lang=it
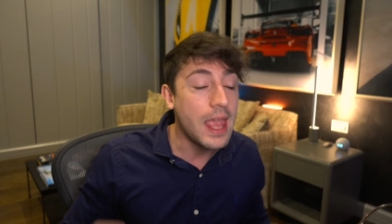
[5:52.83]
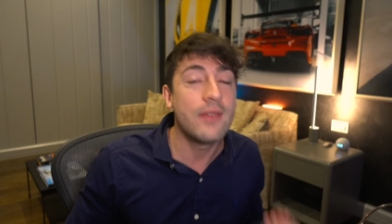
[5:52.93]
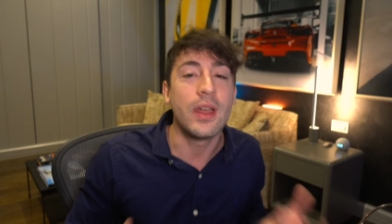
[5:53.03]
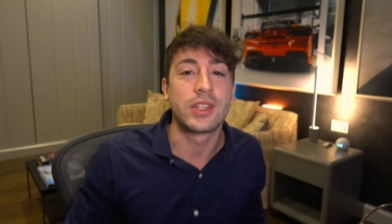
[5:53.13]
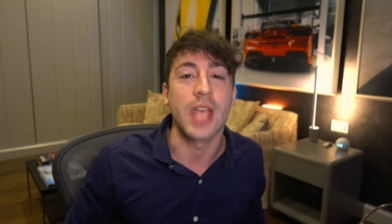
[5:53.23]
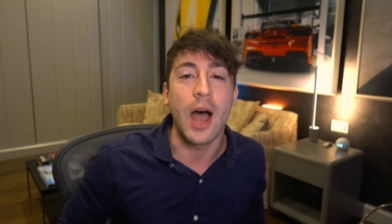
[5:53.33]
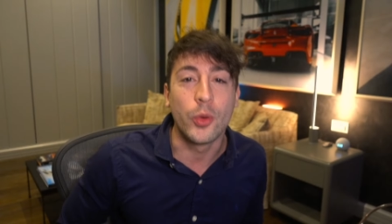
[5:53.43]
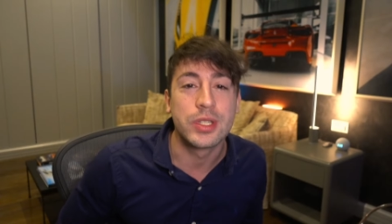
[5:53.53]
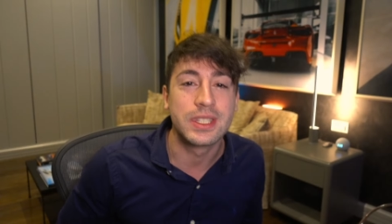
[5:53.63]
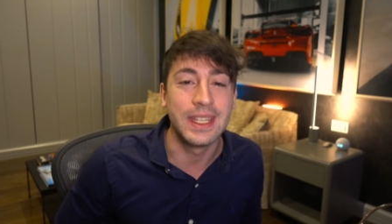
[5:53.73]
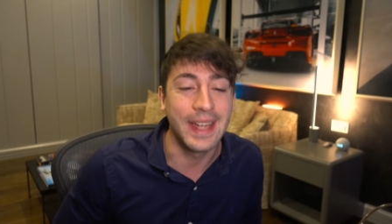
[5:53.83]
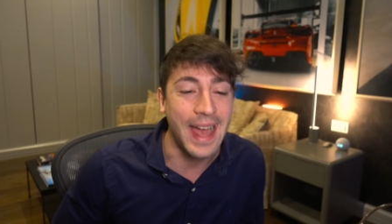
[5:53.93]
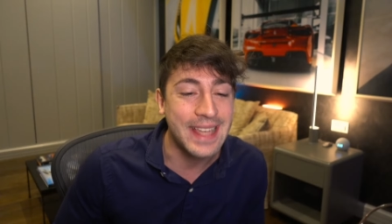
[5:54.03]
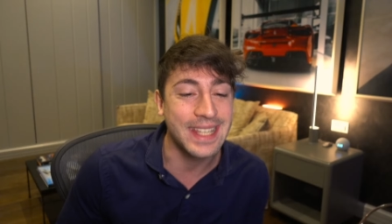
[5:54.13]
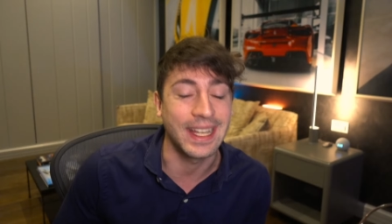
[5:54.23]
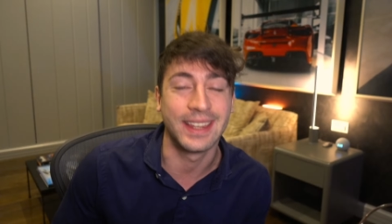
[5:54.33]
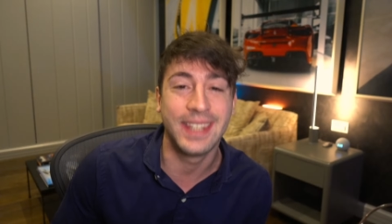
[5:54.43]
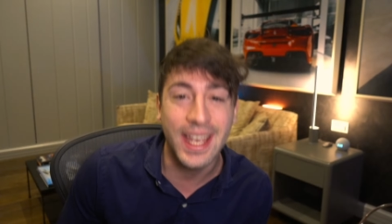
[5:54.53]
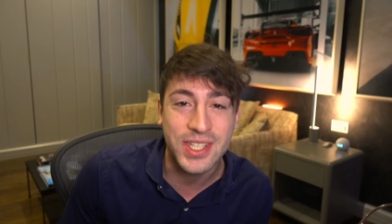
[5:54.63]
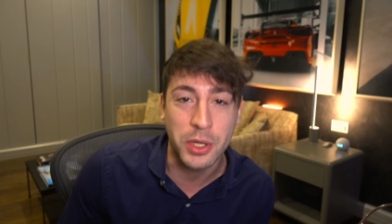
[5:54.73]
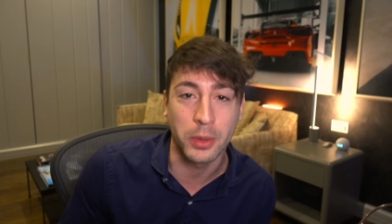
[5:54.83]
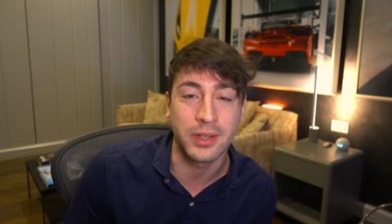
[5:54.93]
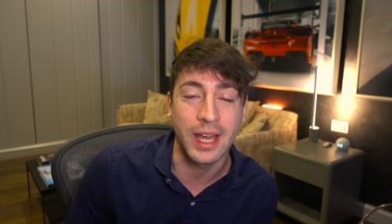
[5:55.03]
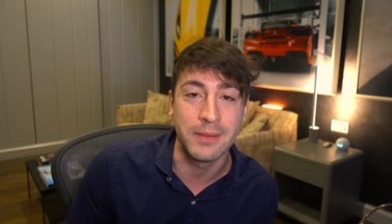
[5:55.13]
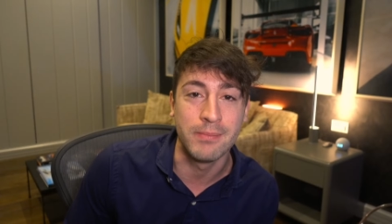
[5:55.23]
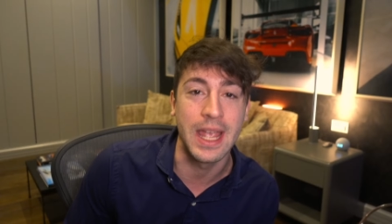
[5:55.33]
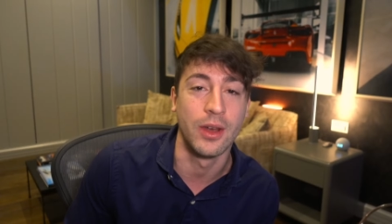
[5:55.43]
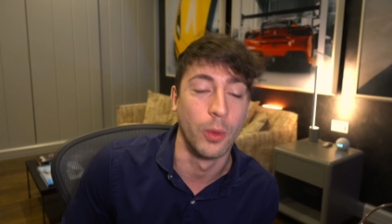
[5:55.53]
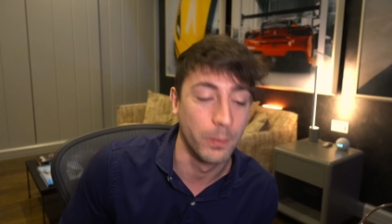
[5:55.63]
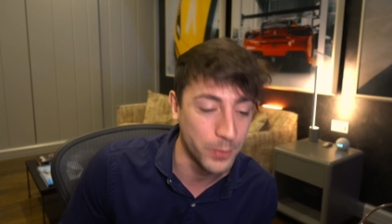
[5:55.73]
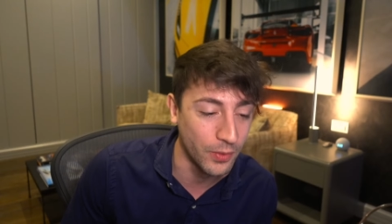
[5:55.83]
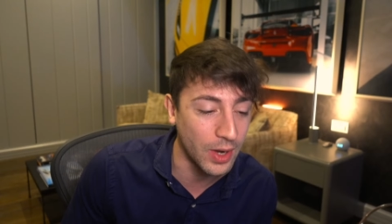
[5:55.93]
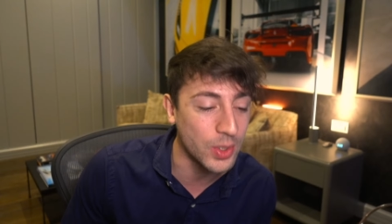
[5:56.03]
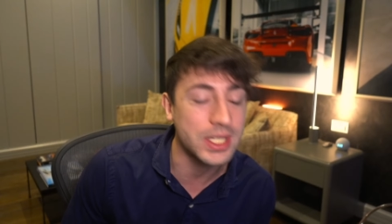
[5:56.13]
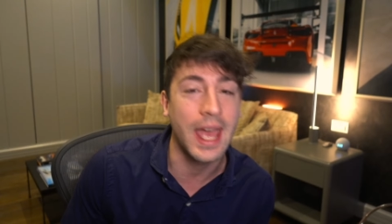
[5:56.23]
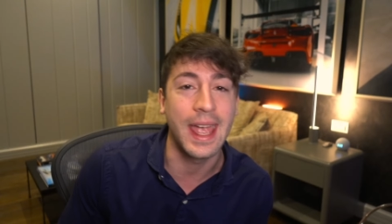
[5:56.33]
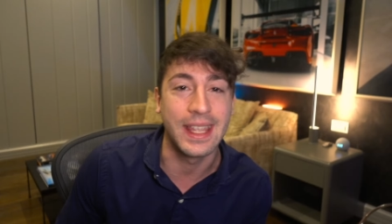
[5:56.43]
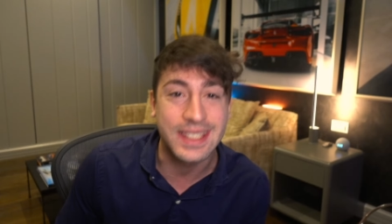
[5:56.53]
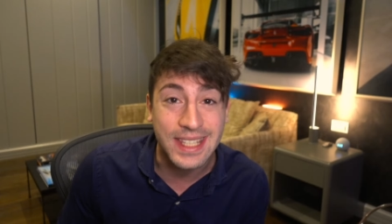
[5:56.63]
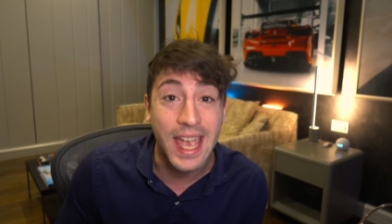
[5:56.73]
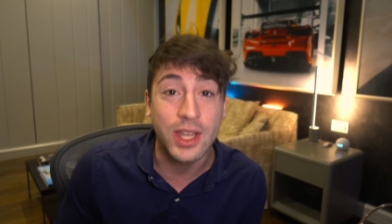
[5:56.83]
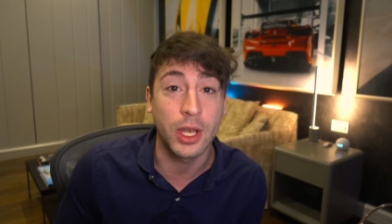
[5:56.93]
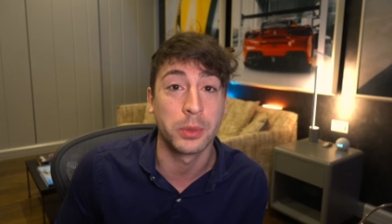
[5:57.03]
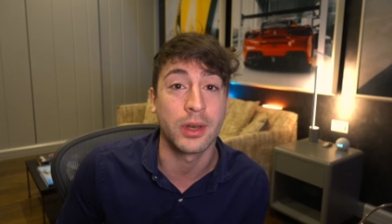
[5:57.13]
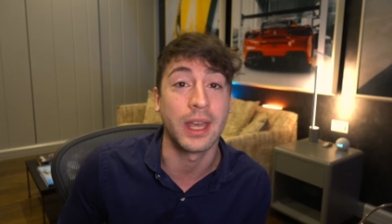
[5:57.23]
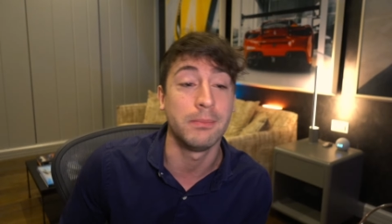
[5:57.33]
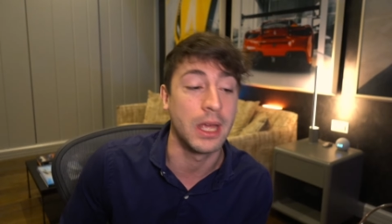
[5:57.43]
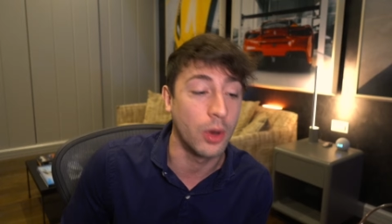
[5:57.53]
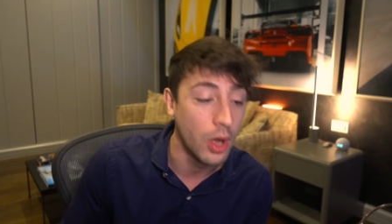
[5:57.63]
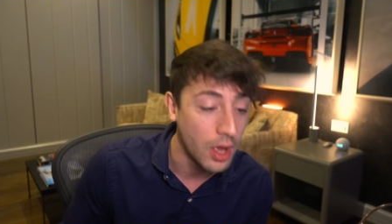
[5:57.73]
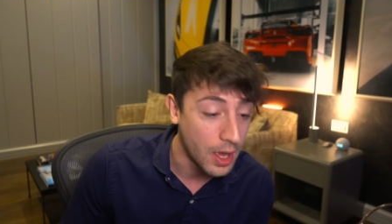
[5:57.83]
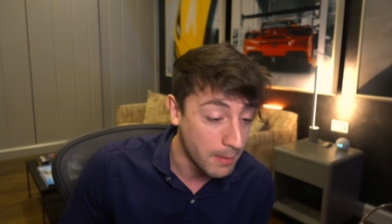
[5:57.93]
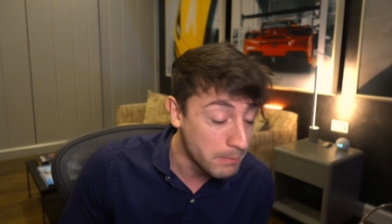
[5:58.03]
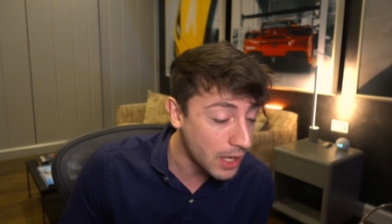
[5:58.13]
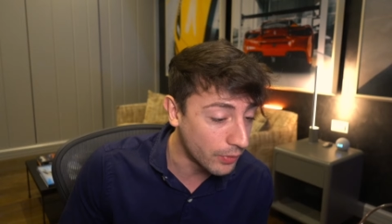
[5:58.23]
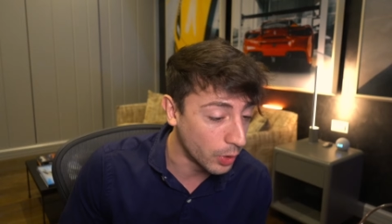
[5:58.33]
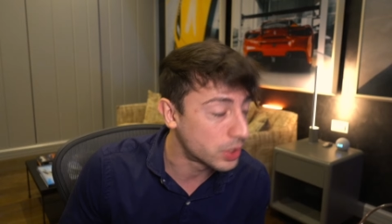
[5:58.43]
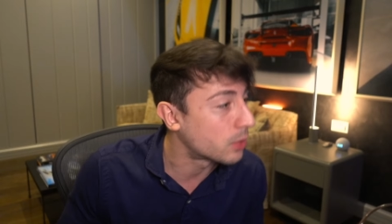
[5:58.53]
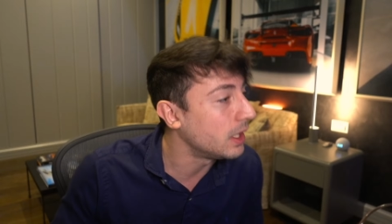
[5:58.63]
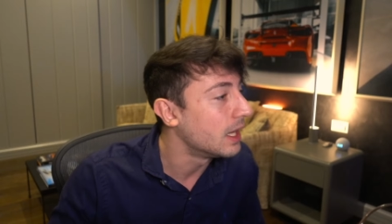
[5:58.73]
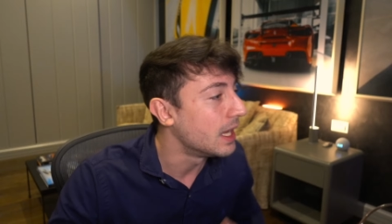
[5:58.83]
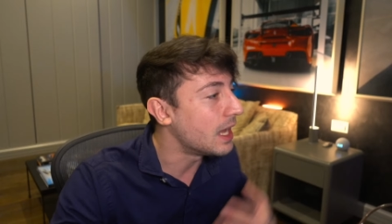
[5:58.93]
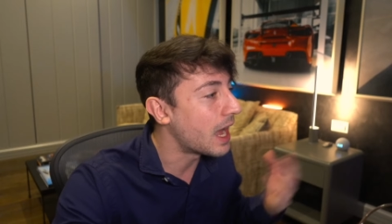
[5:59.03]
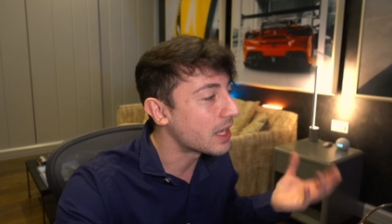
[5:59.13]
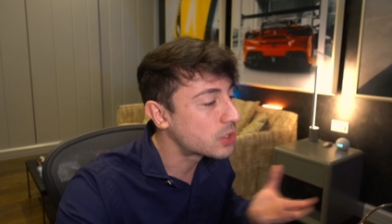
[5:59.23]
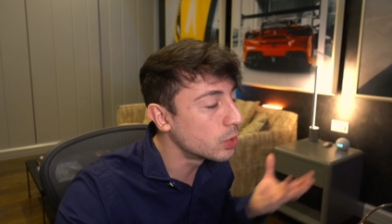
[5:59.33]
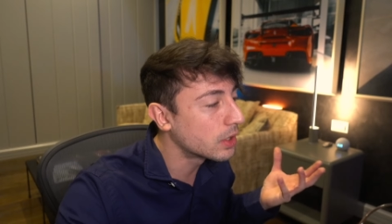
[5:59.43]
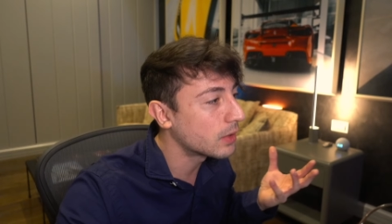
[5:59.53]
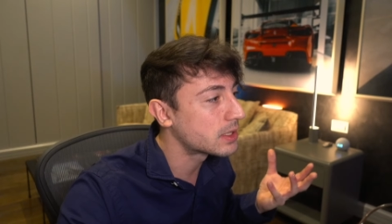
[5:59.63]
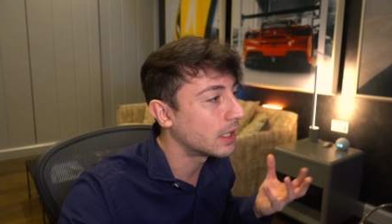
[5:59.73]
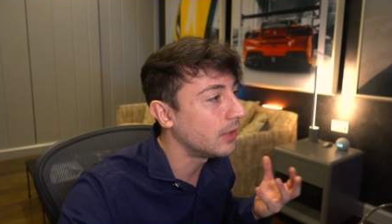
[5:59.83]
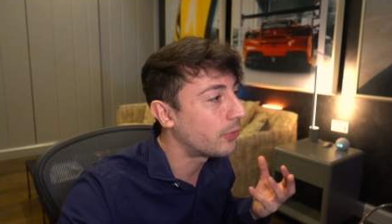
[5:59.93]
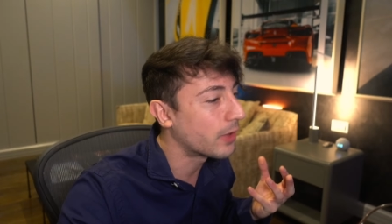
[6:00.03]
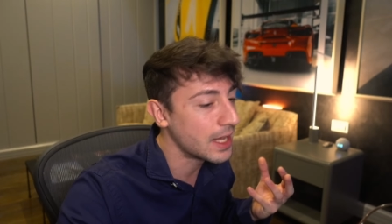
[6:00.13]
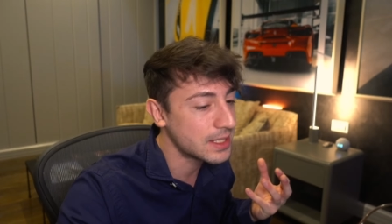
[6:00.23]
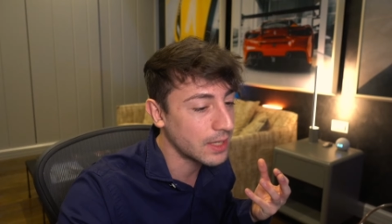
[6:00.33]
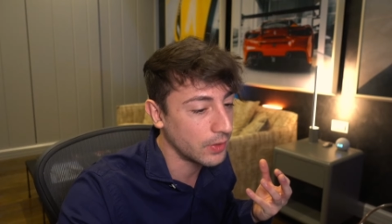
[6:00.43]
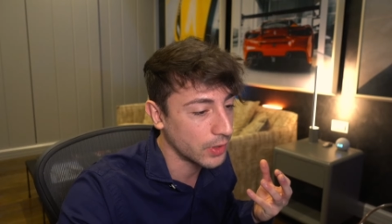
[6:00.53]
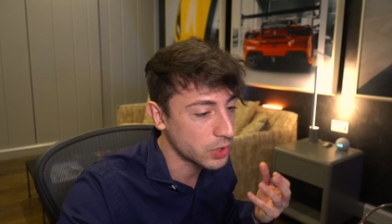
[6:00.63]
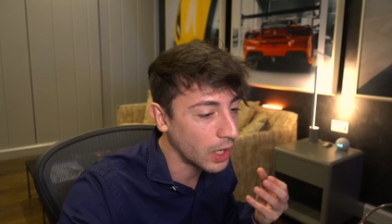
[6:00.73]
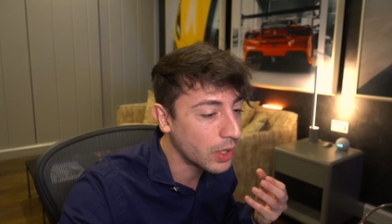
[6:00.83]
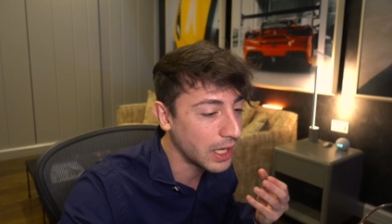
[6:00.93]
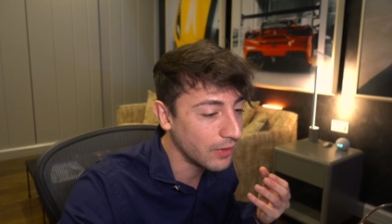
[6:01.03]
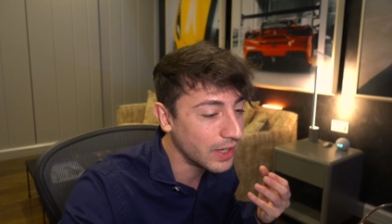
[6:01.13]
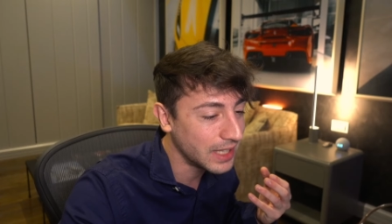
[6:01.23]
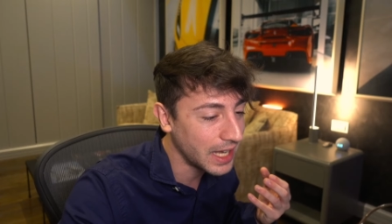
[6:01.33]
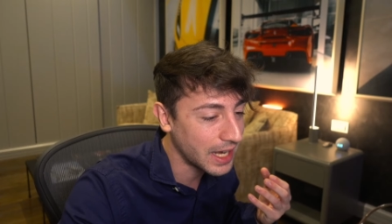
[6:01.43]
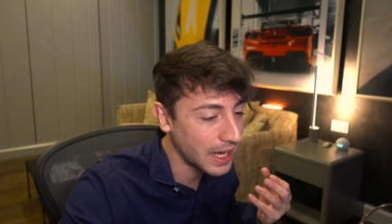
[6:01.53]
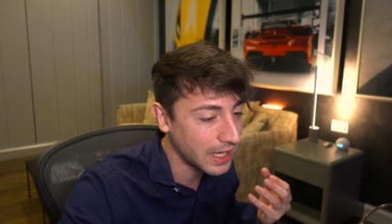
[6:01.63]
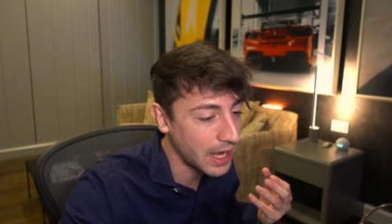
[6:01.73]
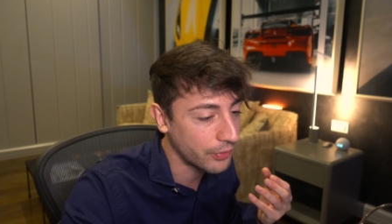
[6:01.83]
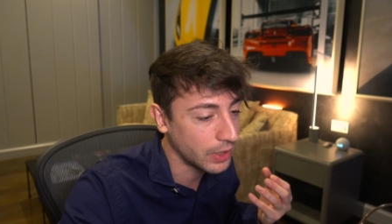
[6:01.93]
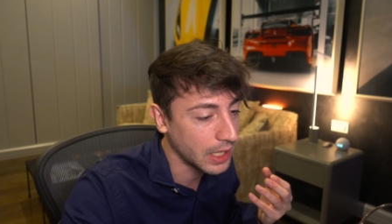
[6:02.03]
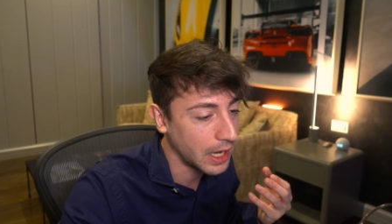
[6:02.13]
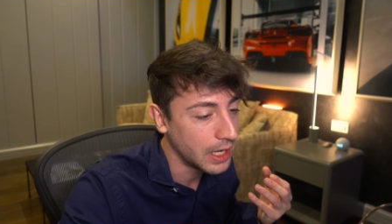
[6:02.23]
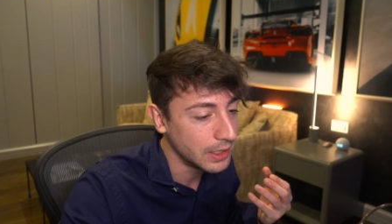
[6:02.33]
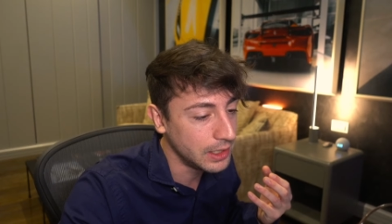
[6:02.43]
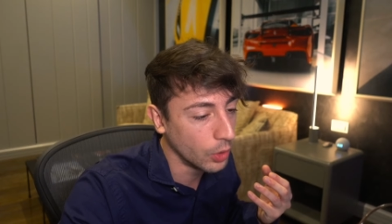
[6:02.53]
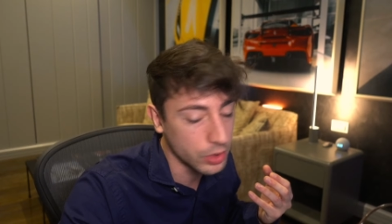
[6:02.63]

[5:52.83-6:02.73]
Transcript: Invece Austin è stata 10 km/h in meno più veloce e 6 km/h in meno meno veloce. Quindi assurda questa differenza. Vi faccio anche rivedere la grafica di